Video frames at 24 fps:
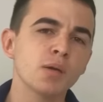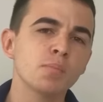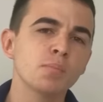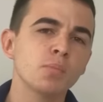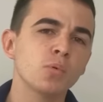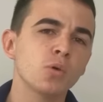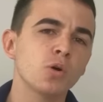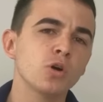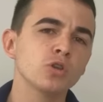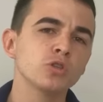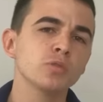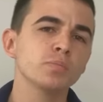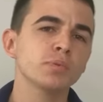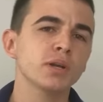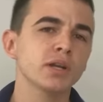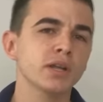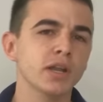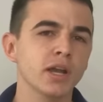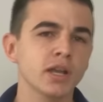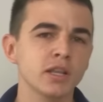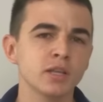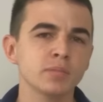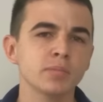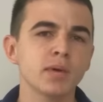a bordo para
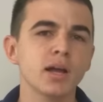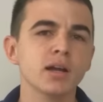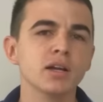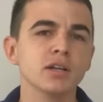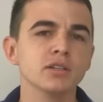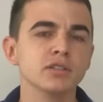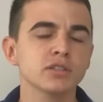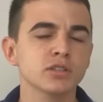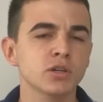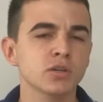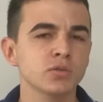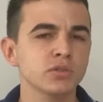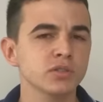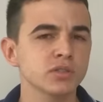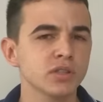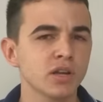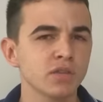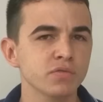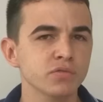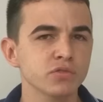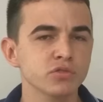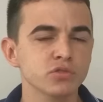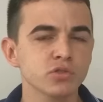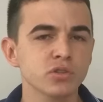aquela embarcação
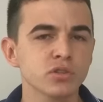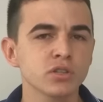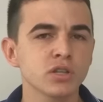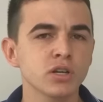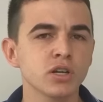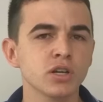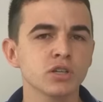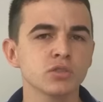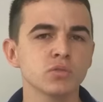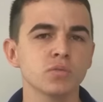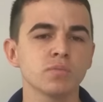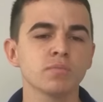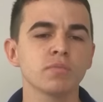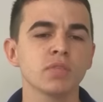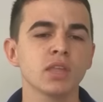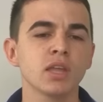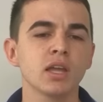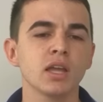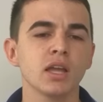estar funcionando.